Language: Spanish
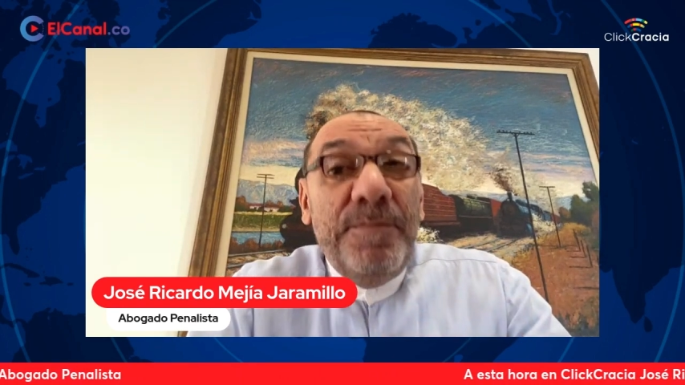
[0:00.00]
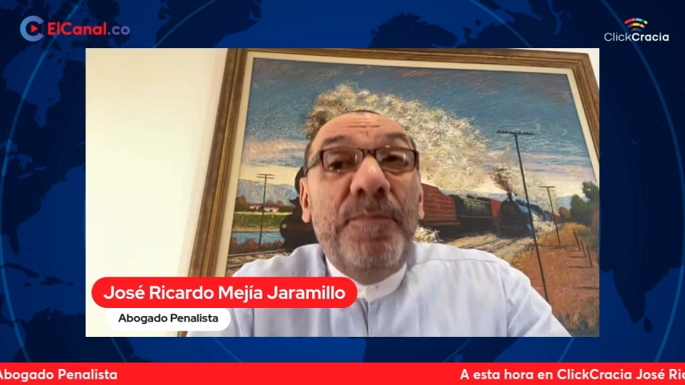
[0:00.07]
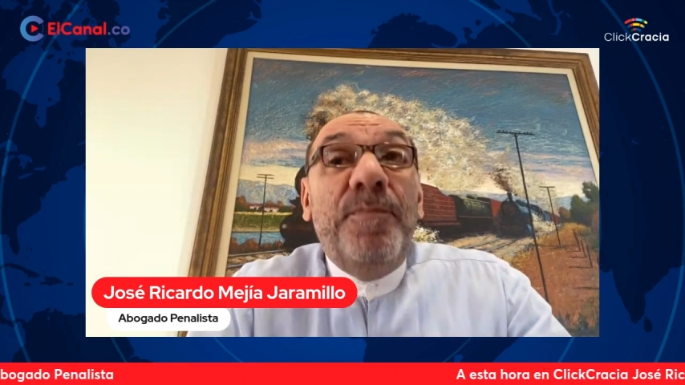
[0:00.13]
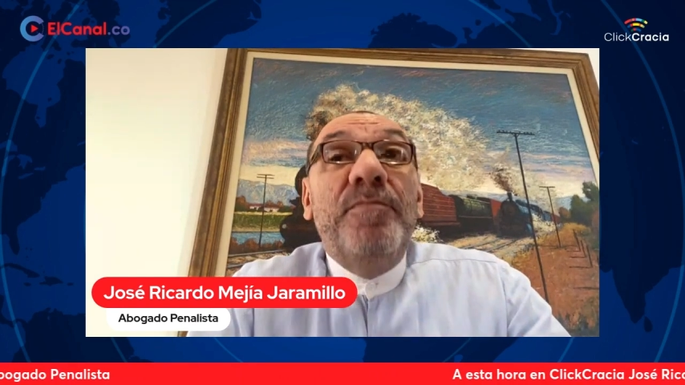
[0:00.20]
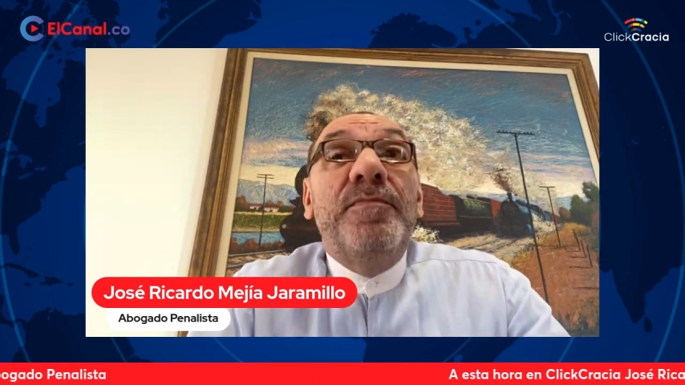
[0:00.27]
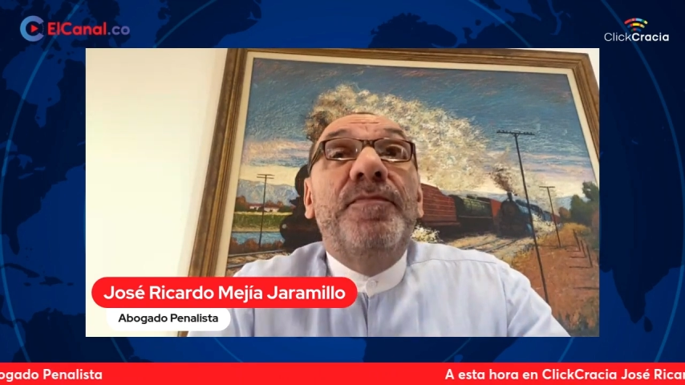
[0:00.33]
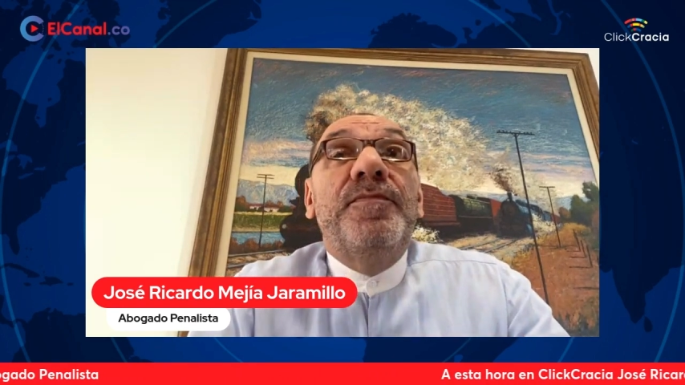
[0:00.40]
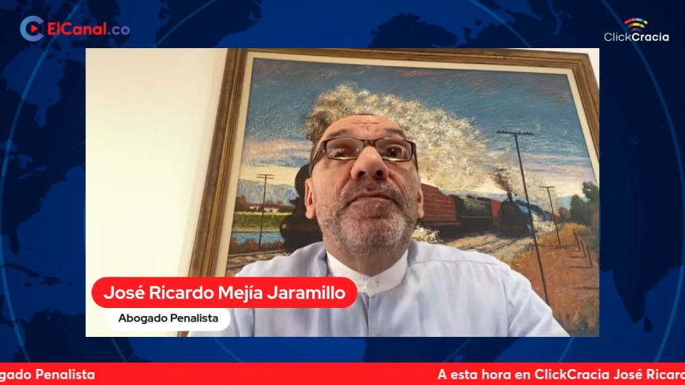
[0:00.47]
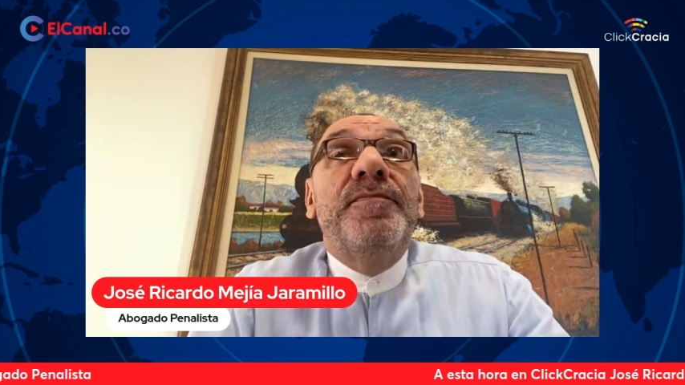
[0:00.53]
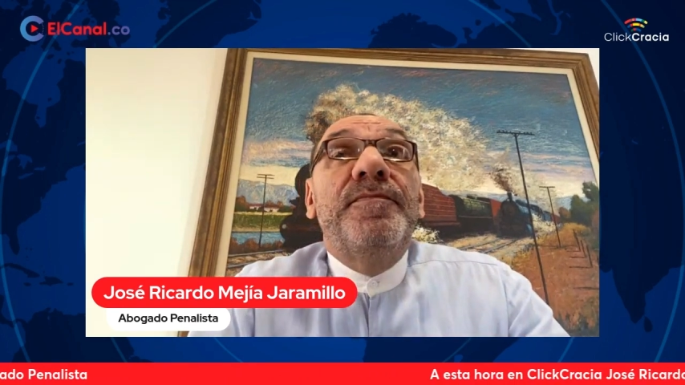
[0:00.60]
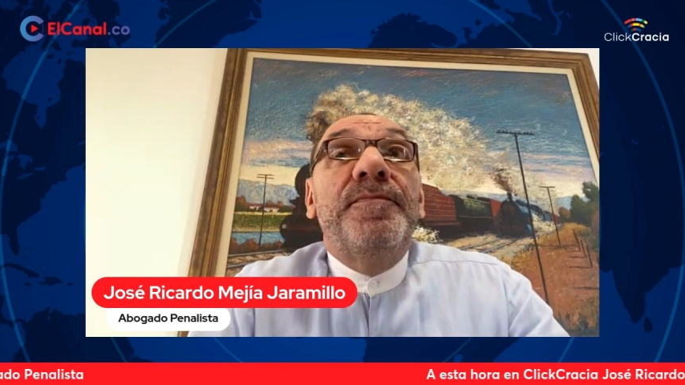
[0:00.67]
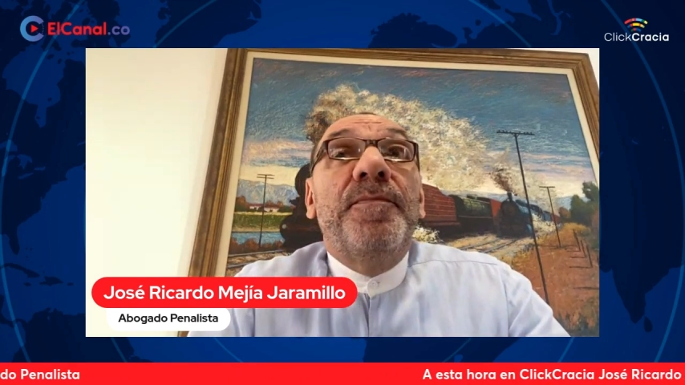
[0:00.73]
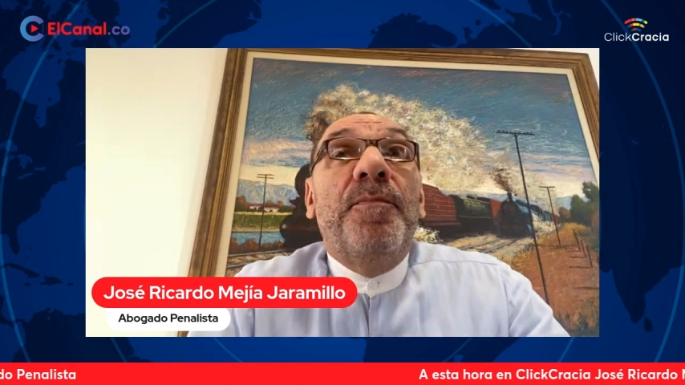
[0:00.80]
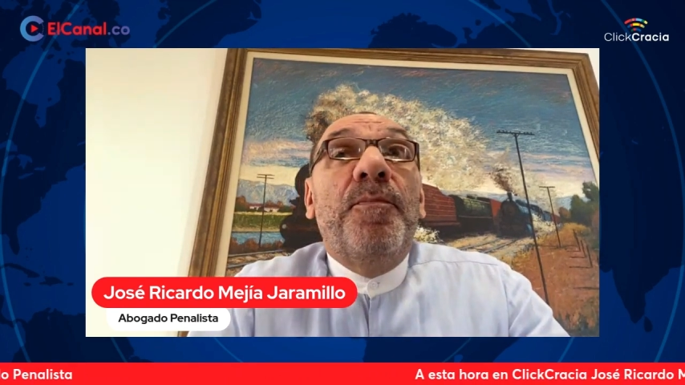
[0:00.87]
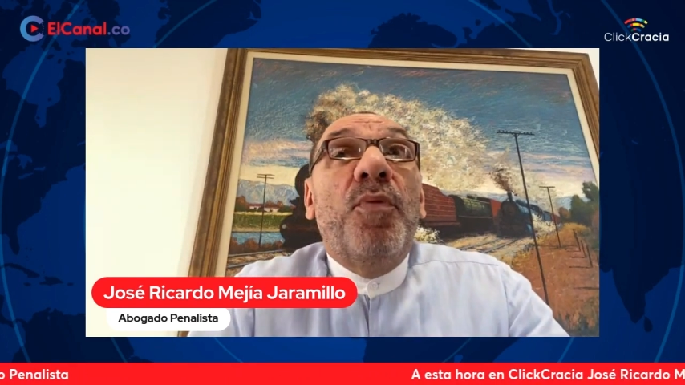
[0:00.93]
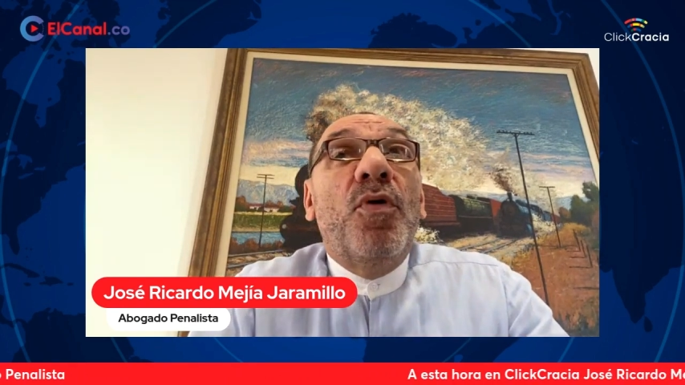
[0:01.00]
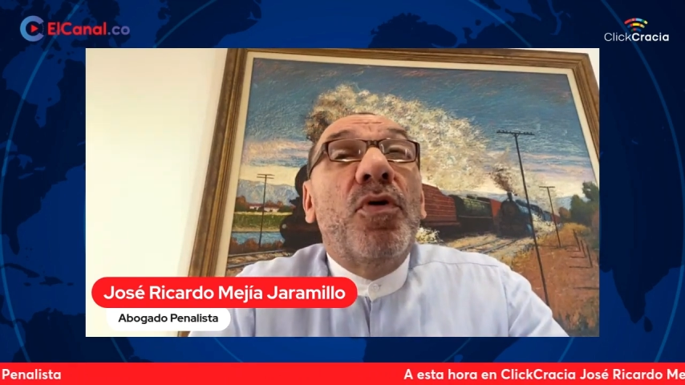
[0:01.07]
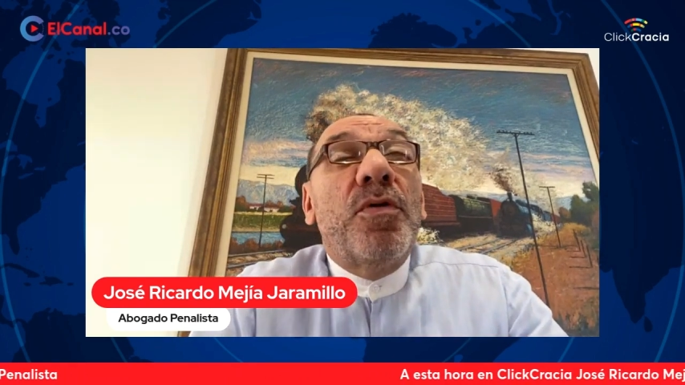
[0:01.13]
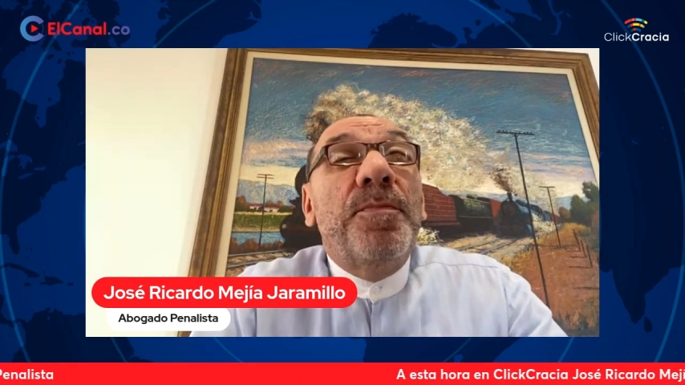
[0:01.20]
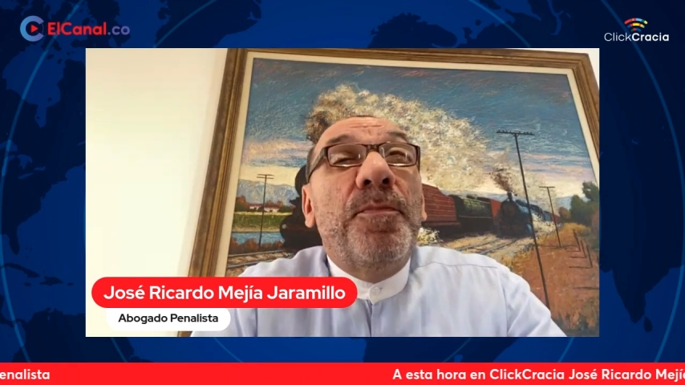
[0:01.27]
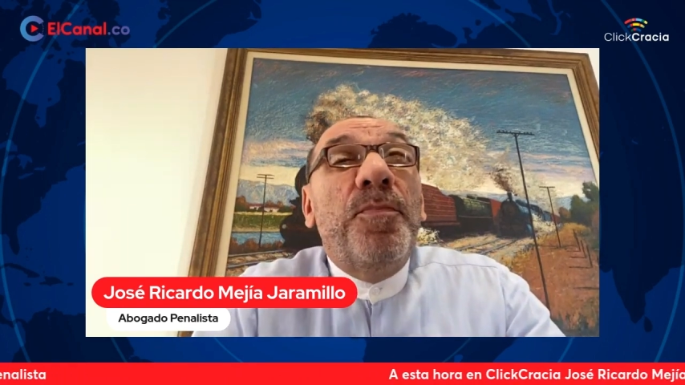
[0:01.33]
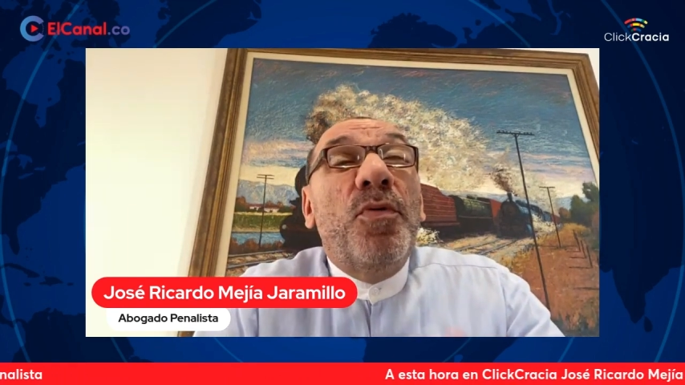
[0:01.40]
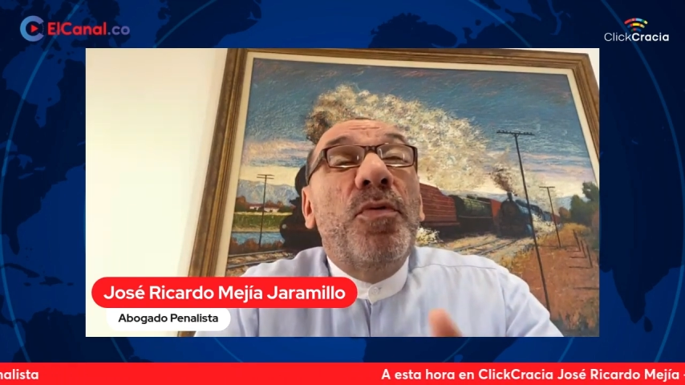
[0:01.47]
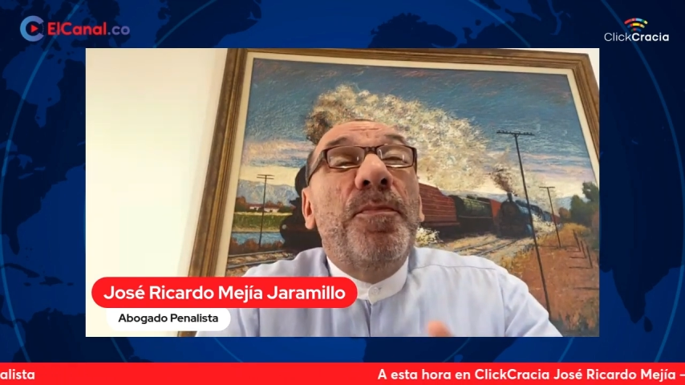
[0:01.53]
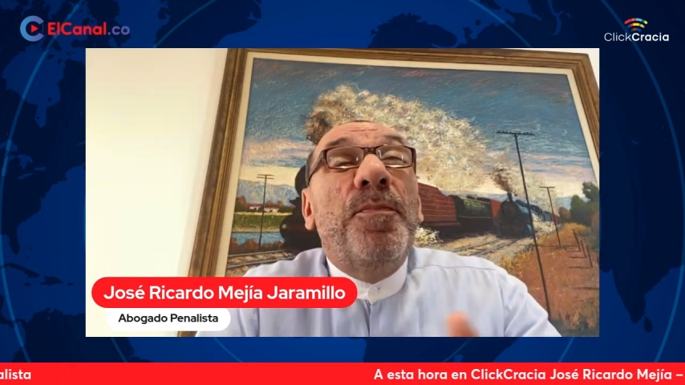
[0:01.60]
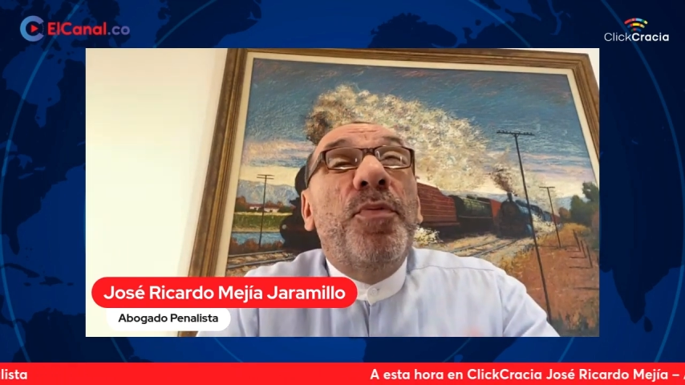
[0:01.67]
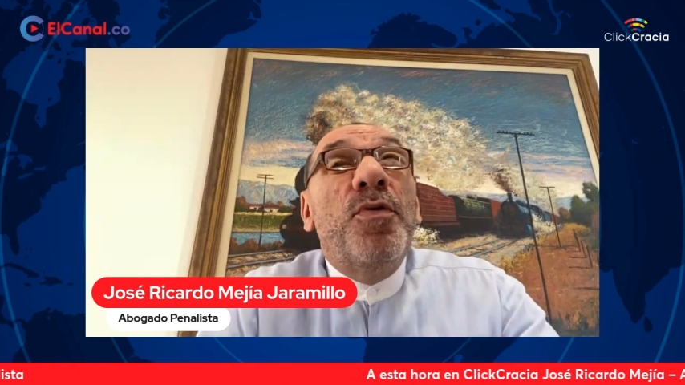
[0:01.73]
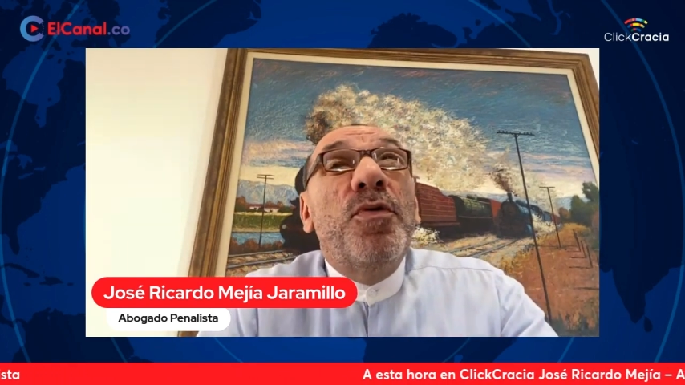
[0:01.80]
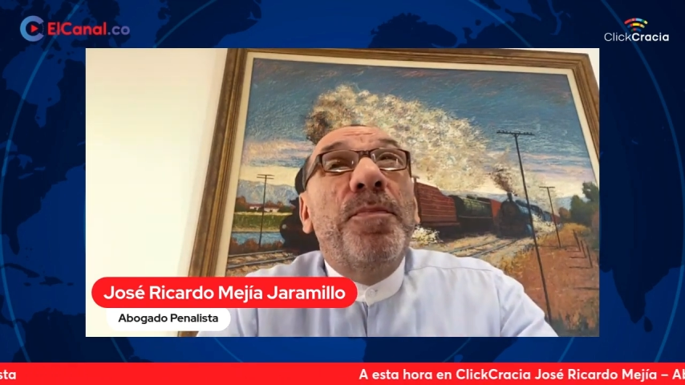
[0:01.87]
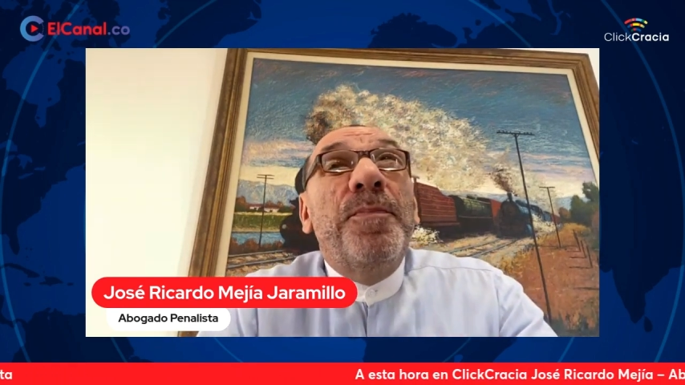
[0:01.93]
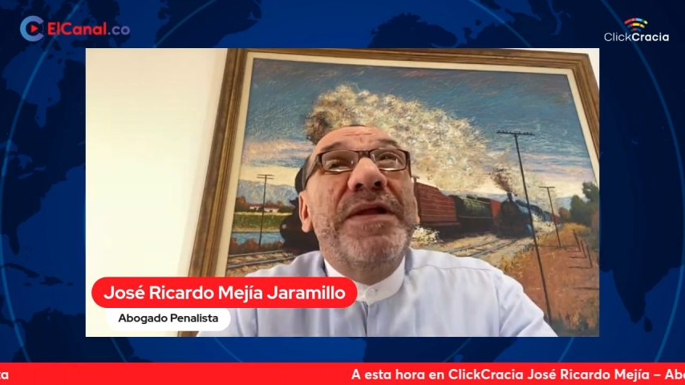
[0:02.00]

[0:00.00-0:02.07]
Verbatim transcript: mm, por,